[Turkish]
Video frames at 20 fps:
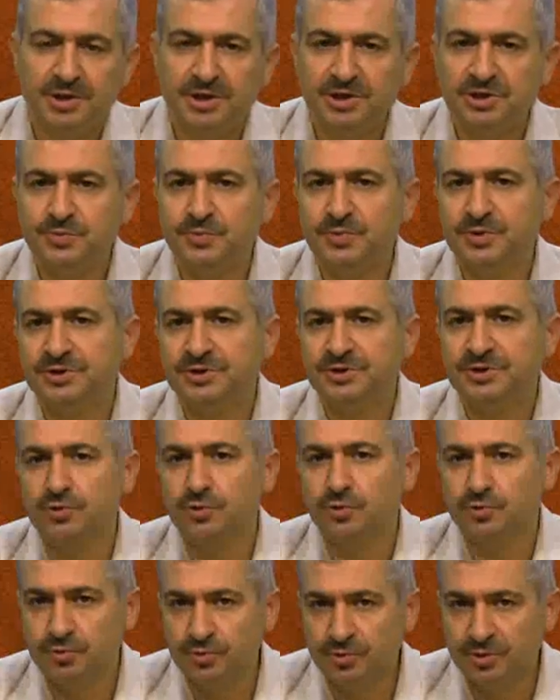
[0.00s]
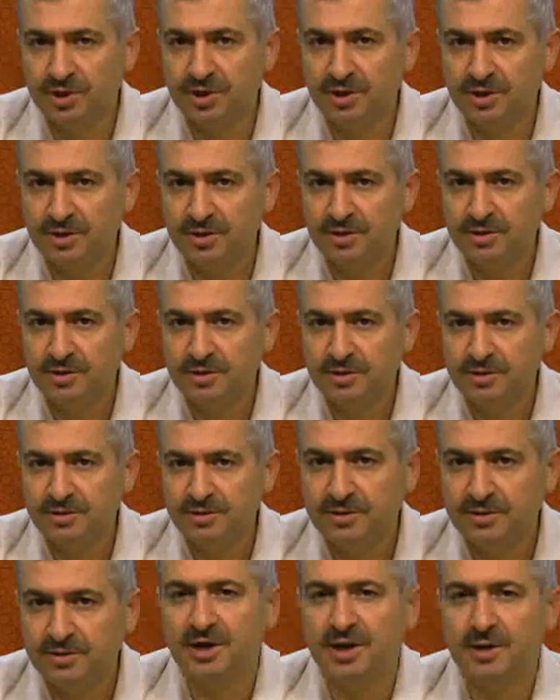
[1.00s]
Hiçbir şey yoktur ki
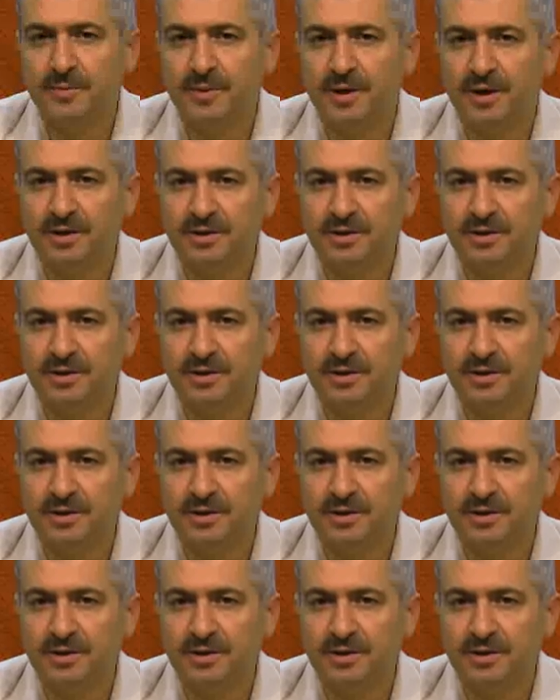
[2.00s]
Cenab-ı